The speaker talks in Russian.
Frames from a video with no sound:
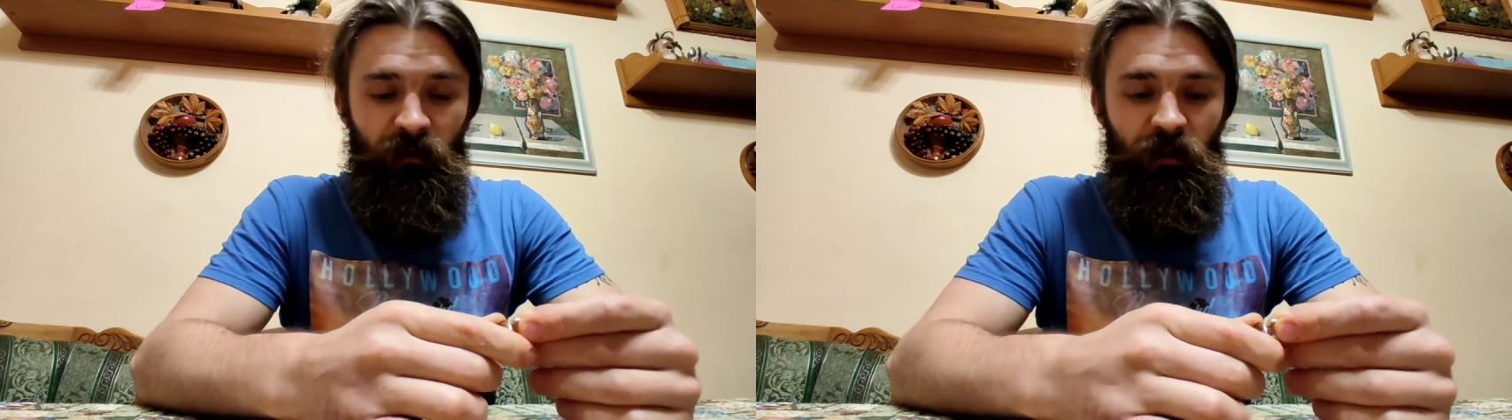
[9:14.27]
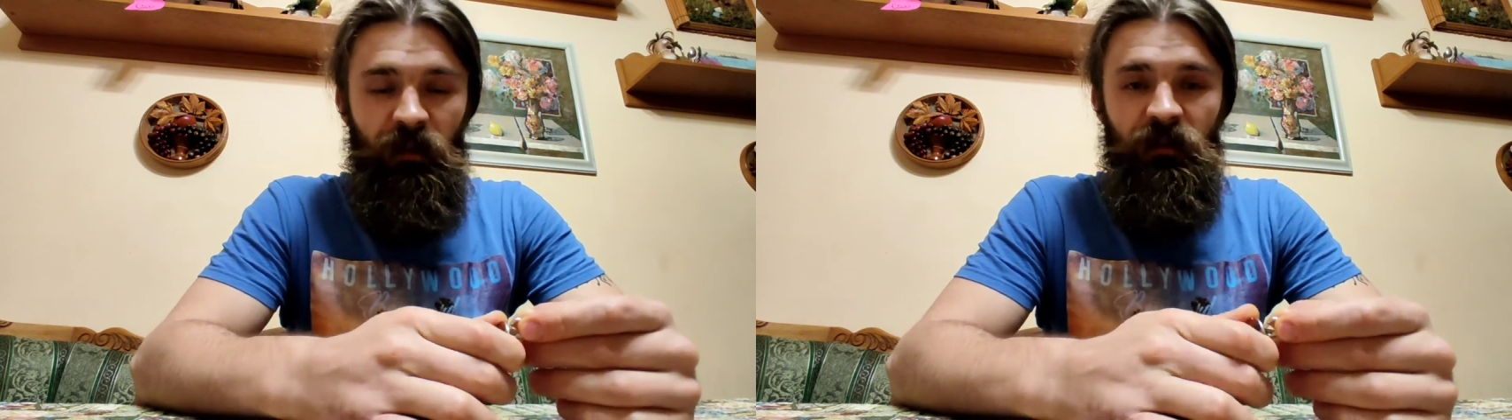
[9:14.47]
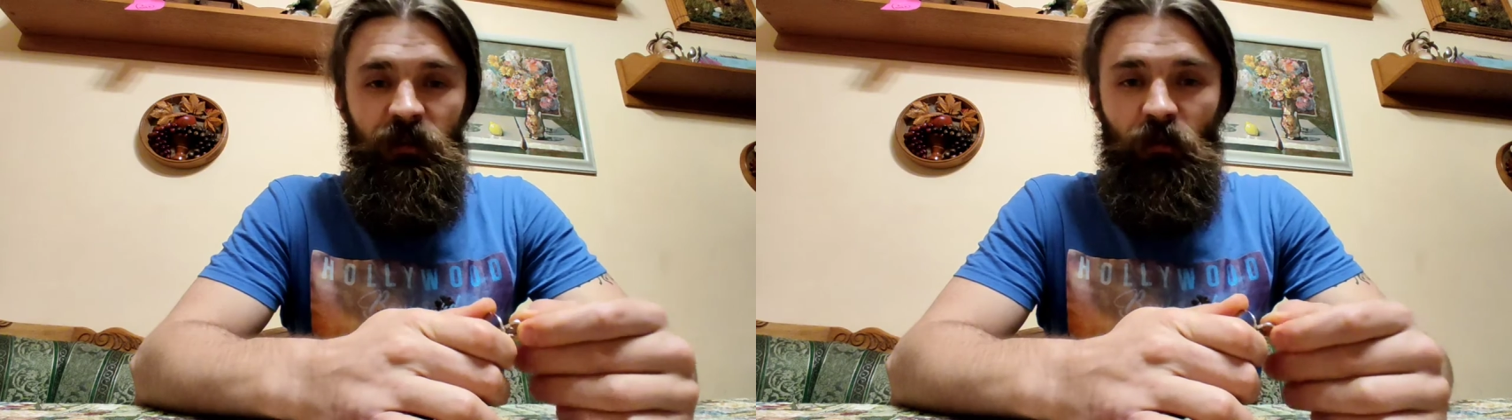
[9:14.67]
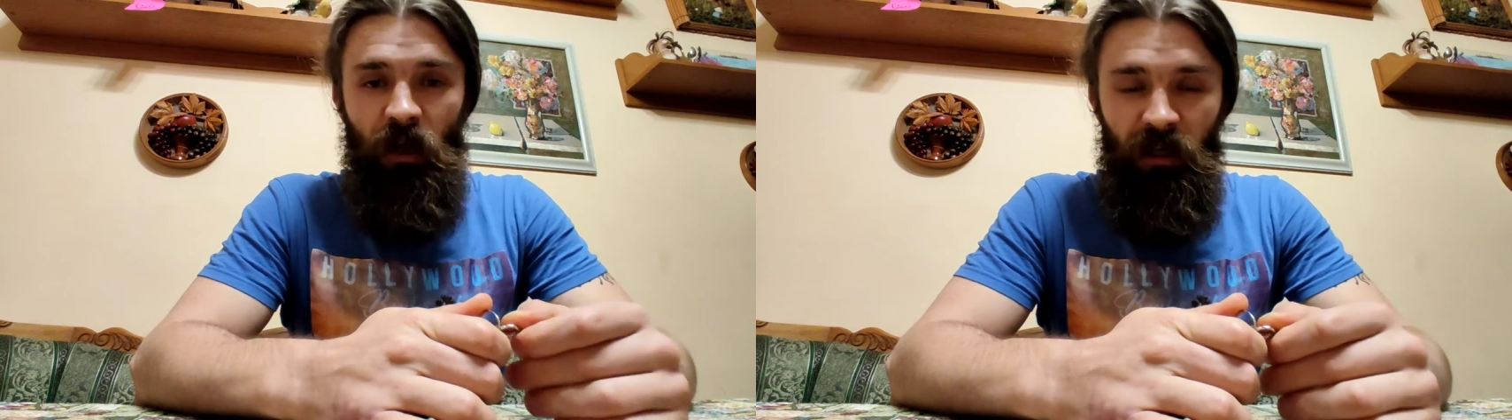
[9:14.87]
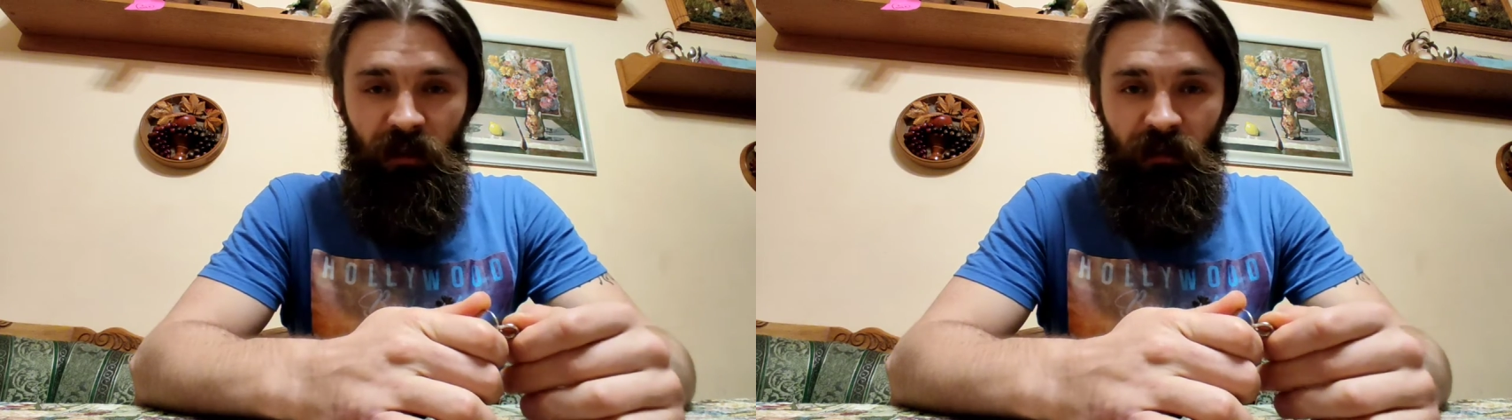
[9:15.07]
и вот эти
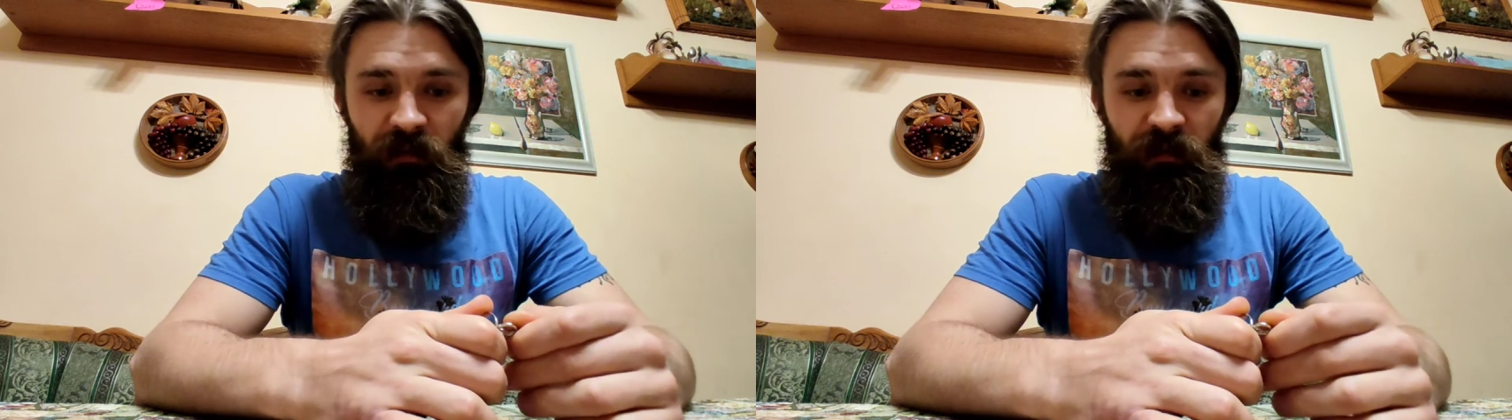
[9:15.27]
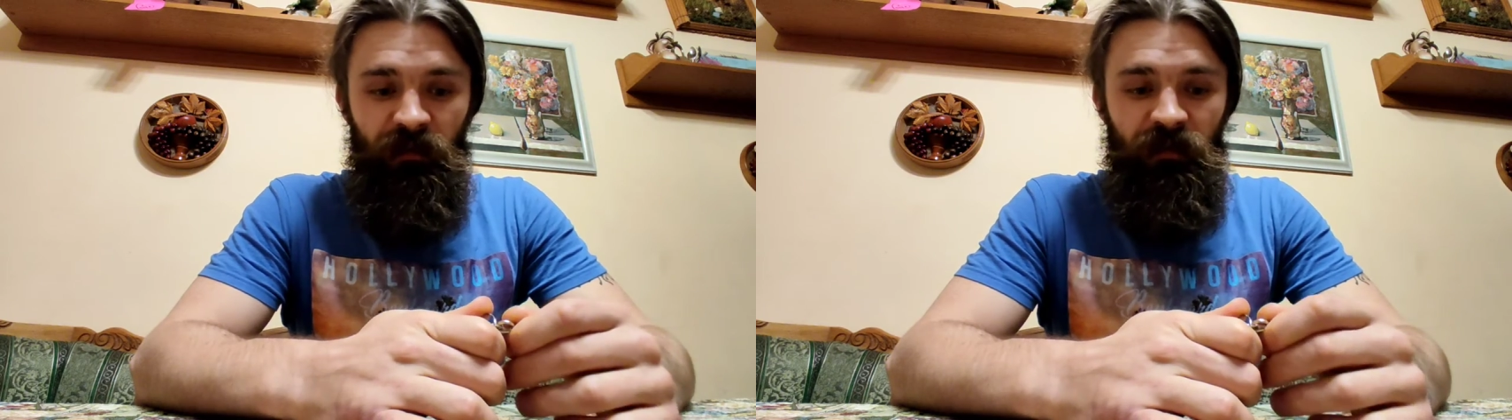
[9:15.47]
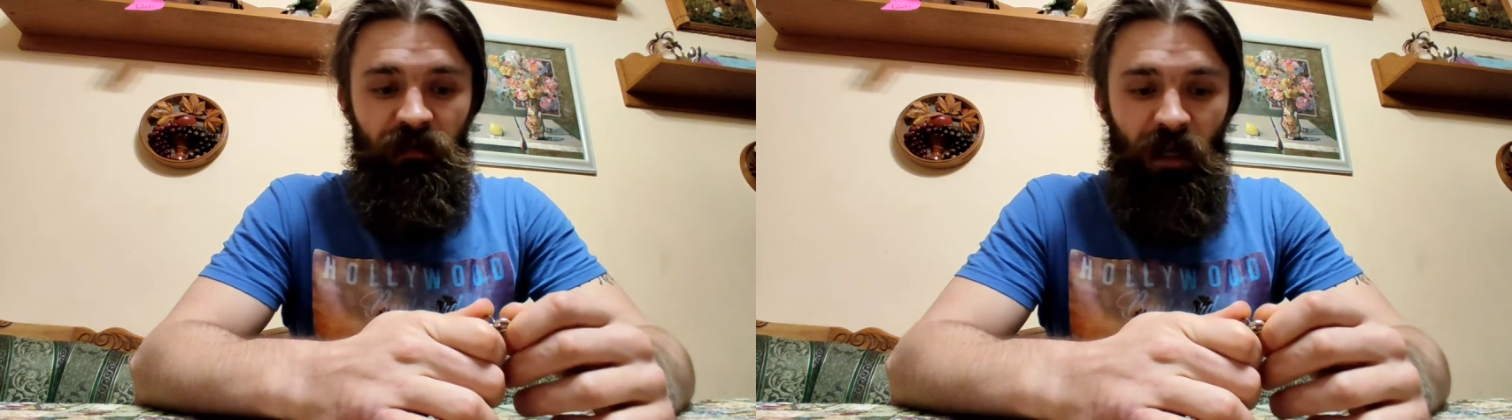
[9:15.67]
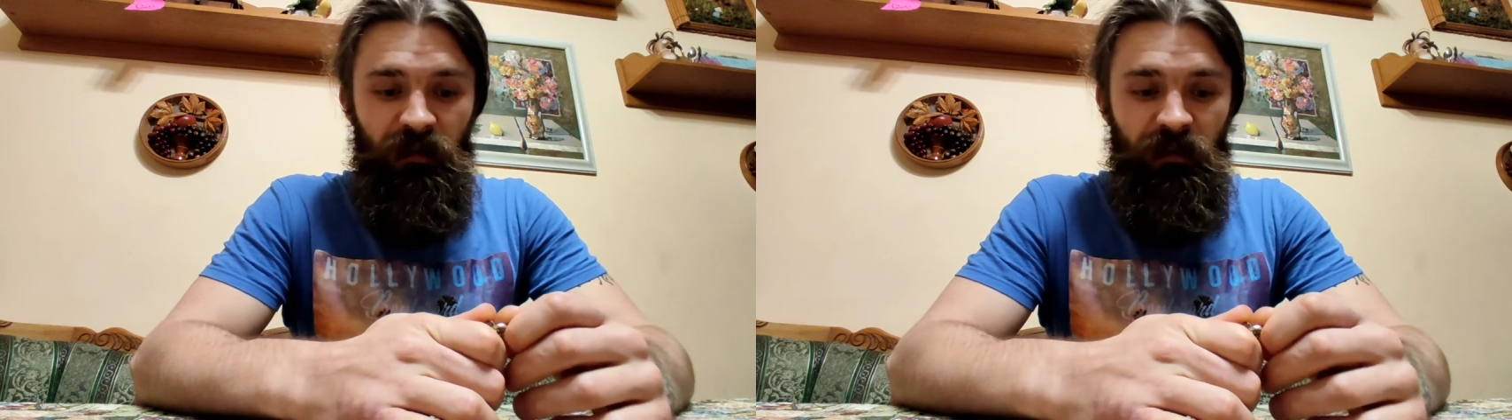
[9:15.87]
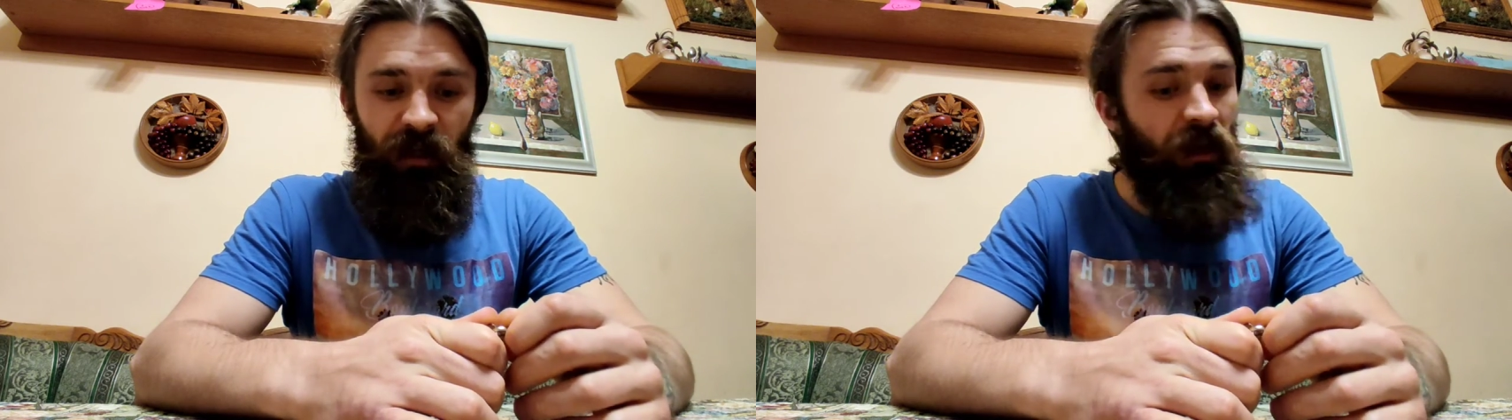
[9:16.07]
сексуальные
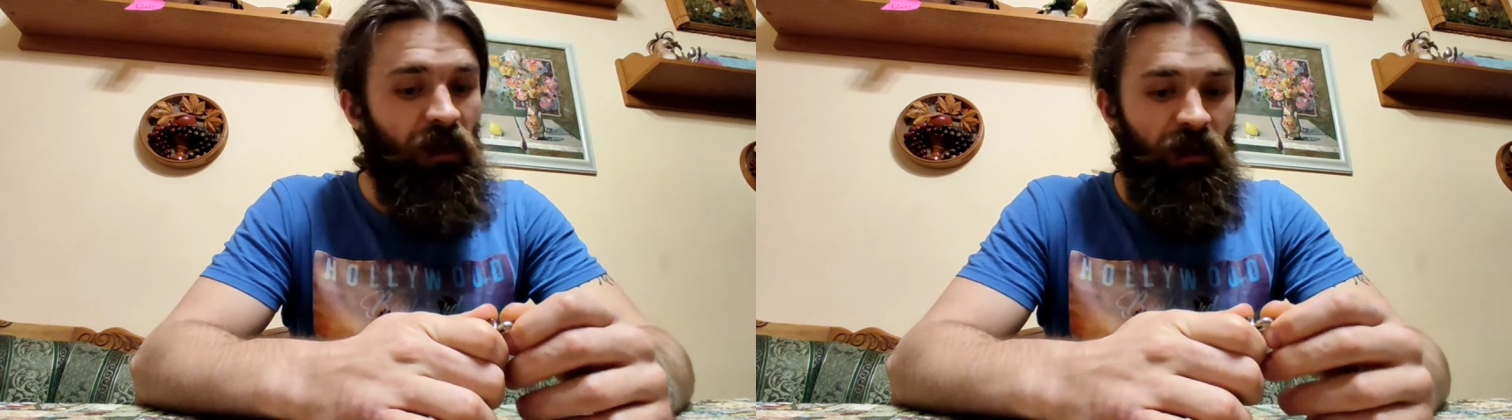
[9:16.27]
связи, да.